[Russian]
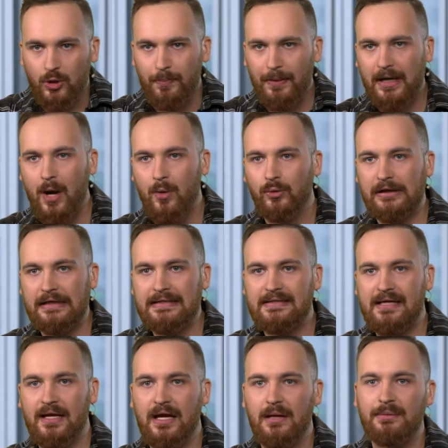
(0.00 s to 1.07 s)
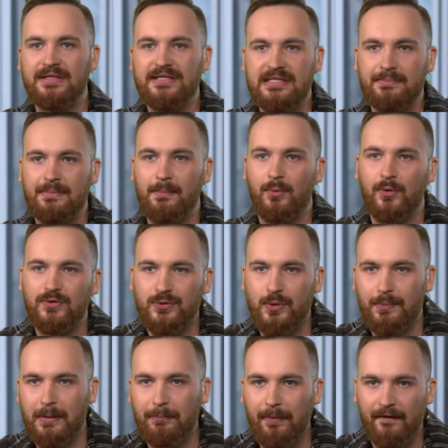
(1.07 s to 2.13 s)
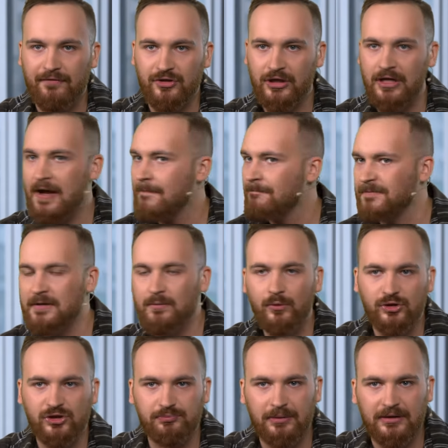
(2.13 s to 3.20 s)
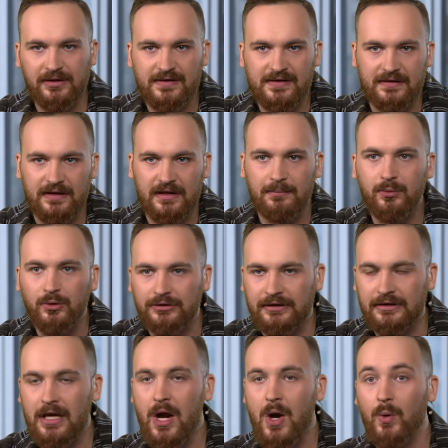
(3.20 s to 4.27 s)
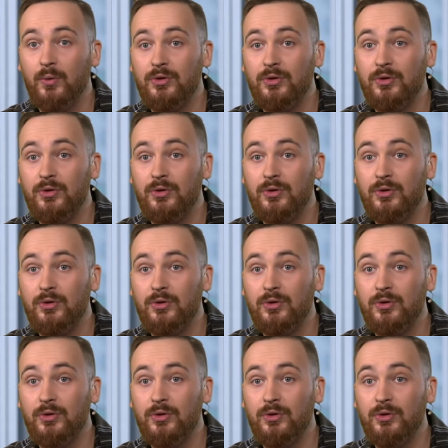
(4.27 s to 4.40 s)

Но пока украинская комиссия по поиску пропавших не может полноценно работать,